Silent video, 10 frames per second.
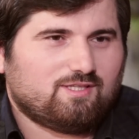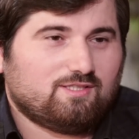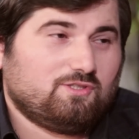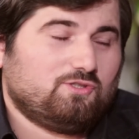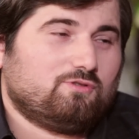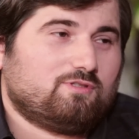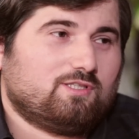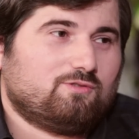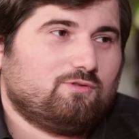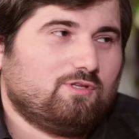Это еще
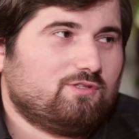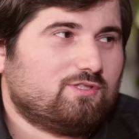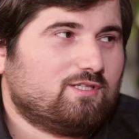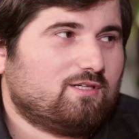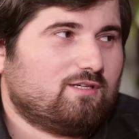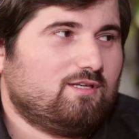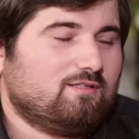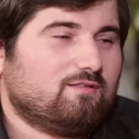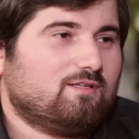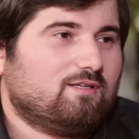со студенческих
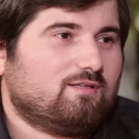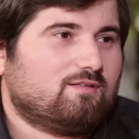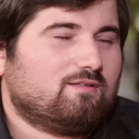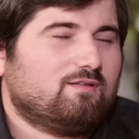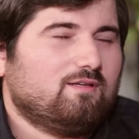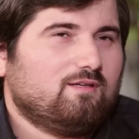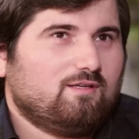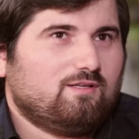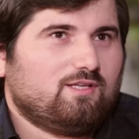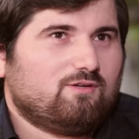лет я,
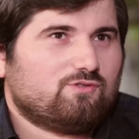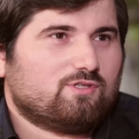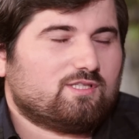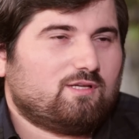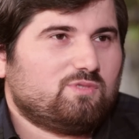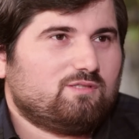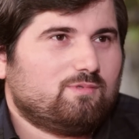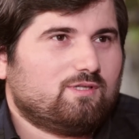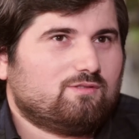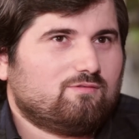я уже сам
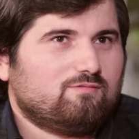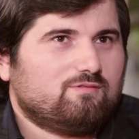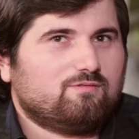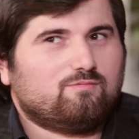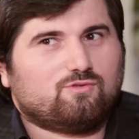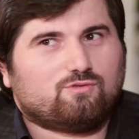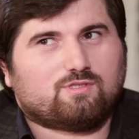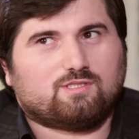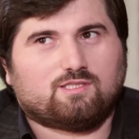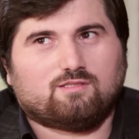себе готовлю, можно
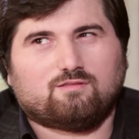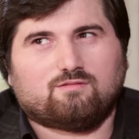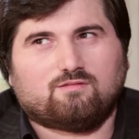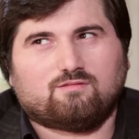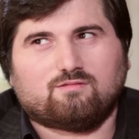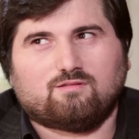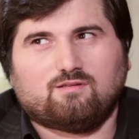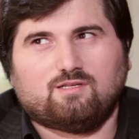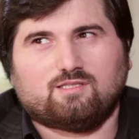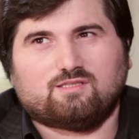сказать,
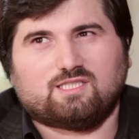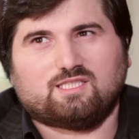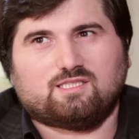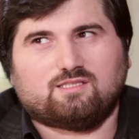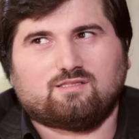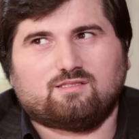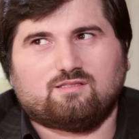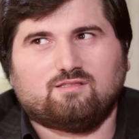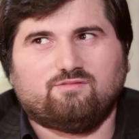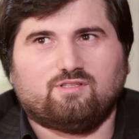лет
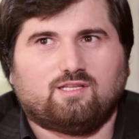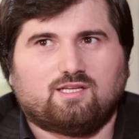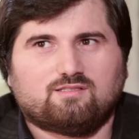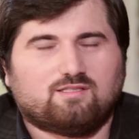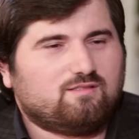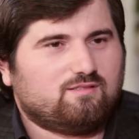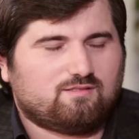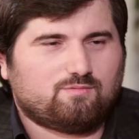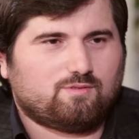12 где-то